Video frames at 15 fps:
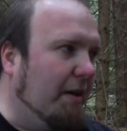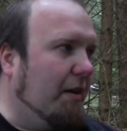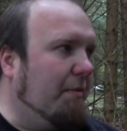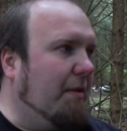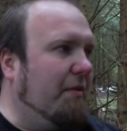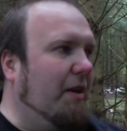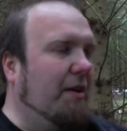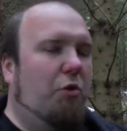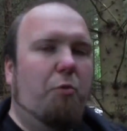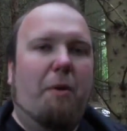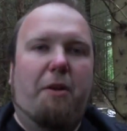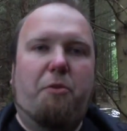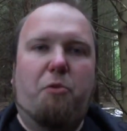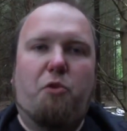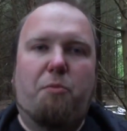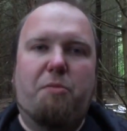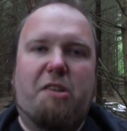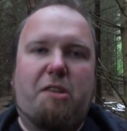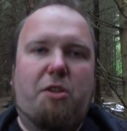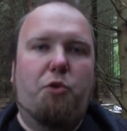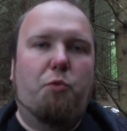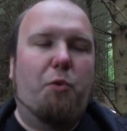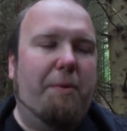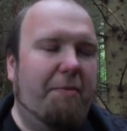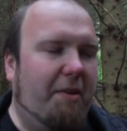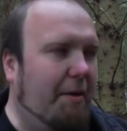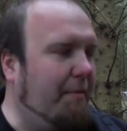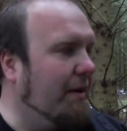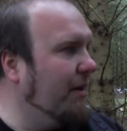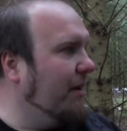mehr. Da machen wir gleich die Überleitung zum
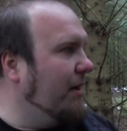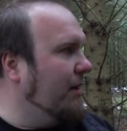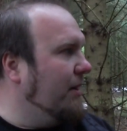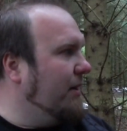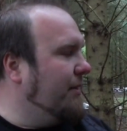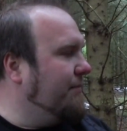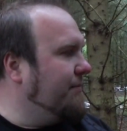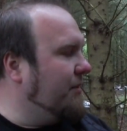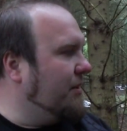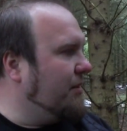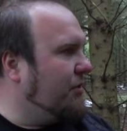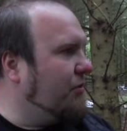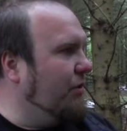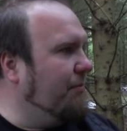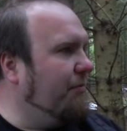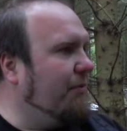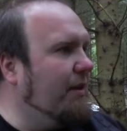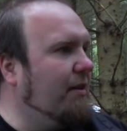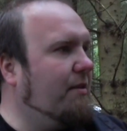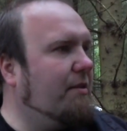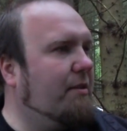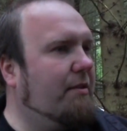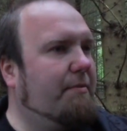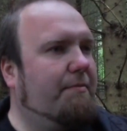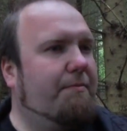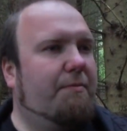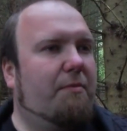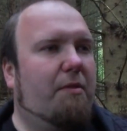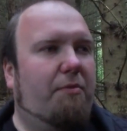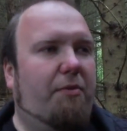Stream-Thema. Ähm, Stream fällt
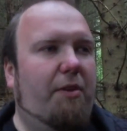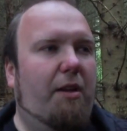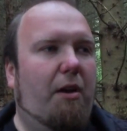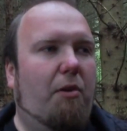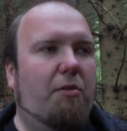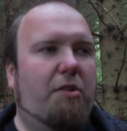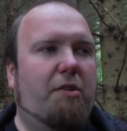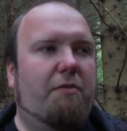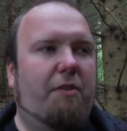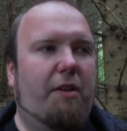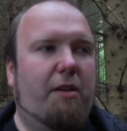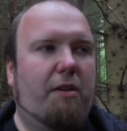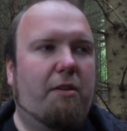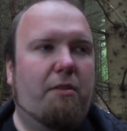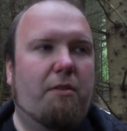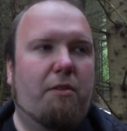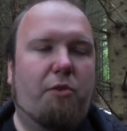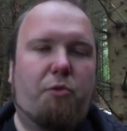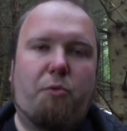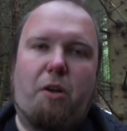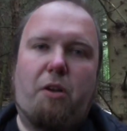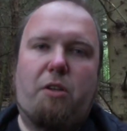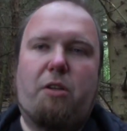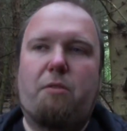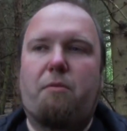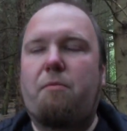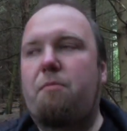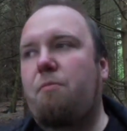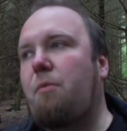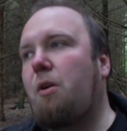ähm, viel aus wegen
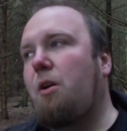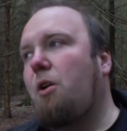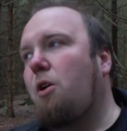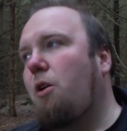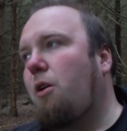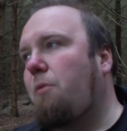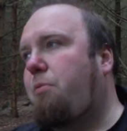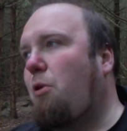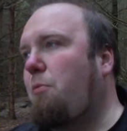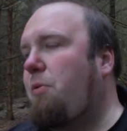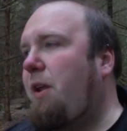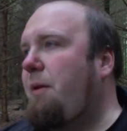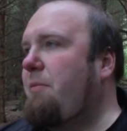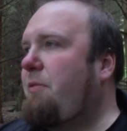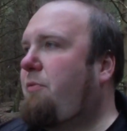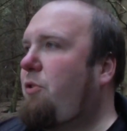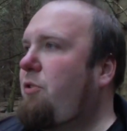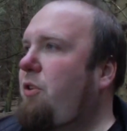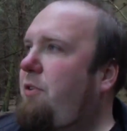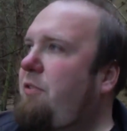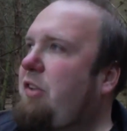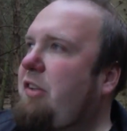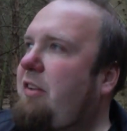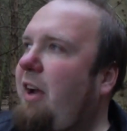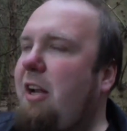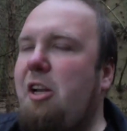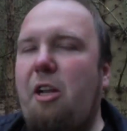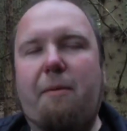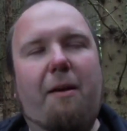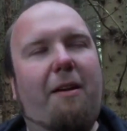gesundheitlichen Problemen von gewissen
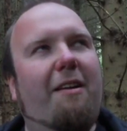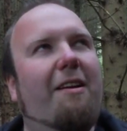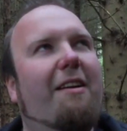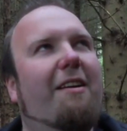Teilnehmern.